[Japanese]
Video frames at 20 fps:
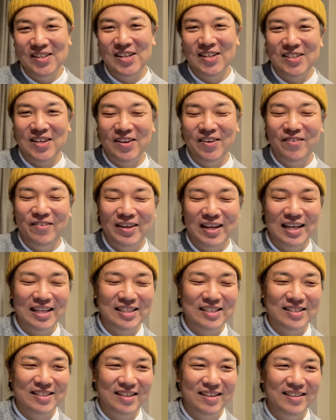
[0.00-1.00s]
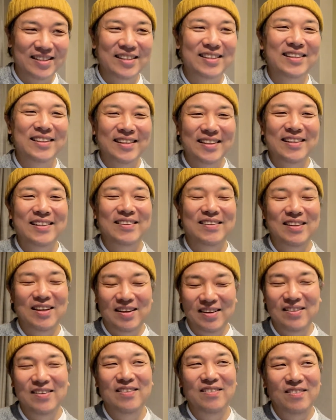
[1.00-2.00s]
朝さんないんですか?」って「
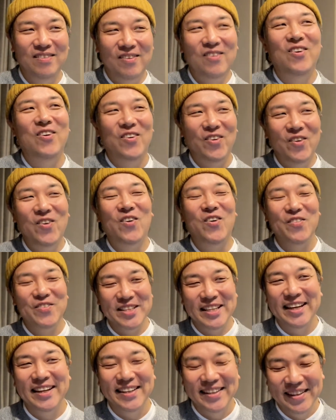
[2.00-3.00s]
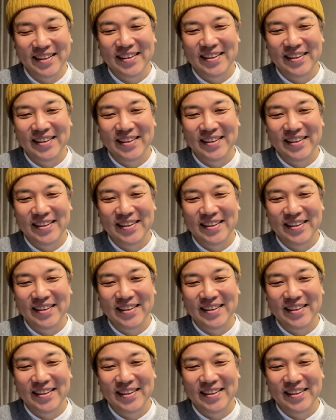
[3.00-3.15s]
あおおみたいな。